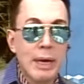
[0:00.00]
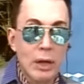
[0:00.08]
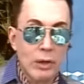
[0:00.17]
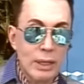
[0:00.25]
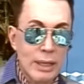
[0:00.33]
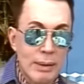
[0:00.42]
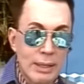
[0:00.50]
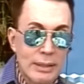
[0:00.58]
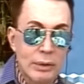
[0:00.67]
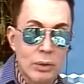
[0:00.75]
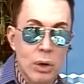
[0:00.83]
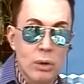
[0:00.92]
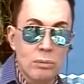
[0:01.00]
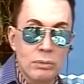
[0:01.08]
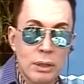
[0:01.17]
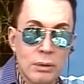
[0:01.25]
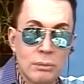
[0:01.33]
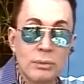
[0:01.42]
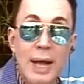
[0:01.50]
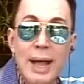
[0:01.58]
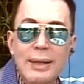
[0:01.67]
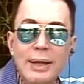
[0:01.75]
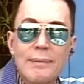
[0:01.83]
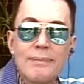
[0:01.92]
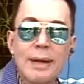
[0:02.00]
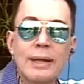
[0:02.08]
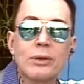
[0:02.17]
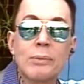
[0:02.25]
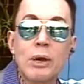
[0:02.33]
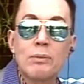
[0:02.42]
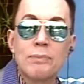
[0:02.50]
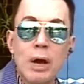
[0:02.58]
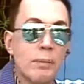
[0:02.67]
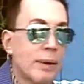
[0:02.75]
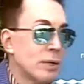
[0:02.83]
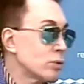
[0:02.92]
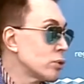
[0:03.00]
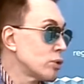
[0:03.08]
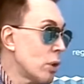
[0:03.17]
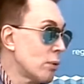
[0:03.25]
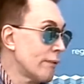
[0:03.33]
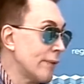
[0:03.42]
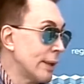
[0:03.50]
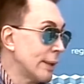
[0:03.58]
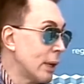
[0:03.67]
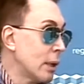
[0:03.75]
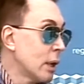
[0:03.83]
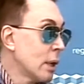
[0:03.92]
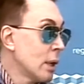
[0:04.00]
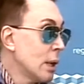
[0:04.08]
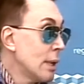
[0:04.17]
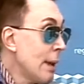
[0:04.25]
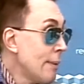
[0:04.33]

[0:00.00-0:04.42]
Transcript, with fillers: Pipo Pescador estaba haciendo un casting para tomar un mago para su show infantil.